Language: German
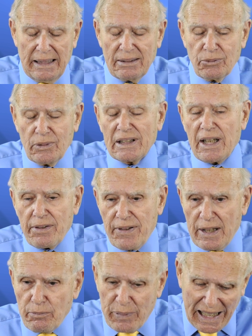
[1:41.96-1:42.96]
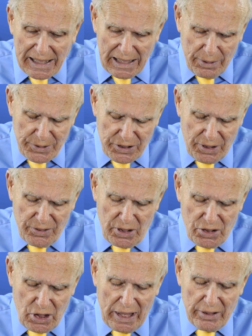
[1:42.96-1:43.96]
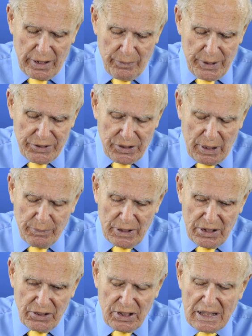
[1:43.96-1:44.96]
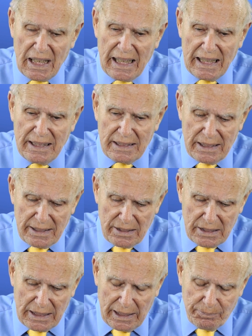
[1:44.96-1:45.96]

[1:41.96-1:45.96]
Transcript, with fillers: Uh, Wenn ich zurückdenke, ich habe gerade erst heute mit jemandem